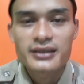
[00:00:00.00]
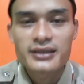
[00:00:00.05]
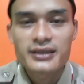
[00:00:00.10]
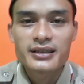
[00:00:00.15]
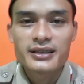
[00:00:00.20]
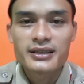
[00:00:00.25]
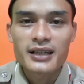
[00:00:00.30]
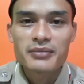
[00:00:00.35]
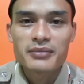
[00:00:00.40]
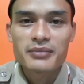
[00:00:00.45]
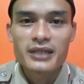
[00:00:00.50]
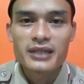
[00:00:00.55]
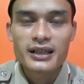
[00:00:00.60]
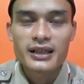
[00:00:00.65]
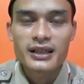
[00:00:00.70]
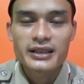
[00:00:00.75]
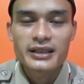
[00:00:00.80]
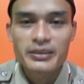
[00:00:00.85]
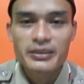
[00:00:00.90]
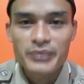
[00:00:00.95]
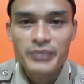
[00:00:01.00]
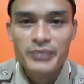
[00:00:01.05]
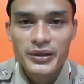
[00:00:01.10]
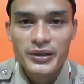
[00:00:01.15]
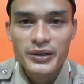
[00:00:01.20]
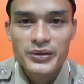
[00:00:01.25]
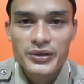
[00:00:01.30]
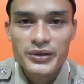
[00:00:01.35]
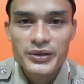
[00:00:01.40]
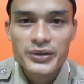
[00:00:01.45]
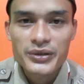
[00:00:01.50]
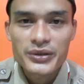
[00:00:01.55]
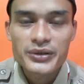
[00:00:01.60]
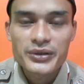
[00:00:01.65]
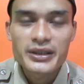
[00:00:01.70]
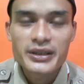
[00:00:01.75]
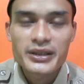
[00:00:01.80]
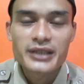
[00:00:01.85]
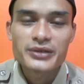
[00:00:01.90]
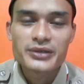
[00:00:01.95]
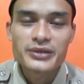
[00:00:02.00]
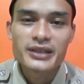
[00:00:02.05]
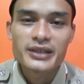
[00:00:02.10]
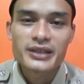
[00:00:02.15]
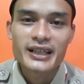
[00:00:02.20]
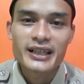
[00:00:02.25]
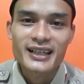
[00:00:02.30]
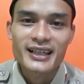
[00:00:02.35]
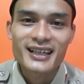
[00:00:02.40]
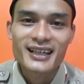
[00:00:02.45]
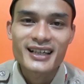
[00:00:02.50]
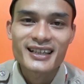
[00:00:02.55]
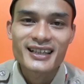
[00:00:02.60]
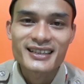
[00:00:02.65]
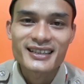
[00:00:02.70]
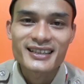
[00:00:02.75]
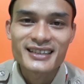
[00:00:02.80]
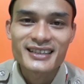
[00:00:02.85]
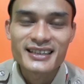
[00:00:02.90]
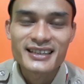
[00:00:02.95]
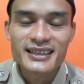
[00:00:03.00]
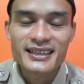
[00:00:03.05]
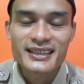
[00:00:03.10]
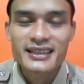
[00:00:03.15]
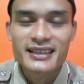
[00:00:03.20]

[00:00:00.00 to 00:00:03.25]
di Ambalan di Diponegoro dan juga RA Kartini.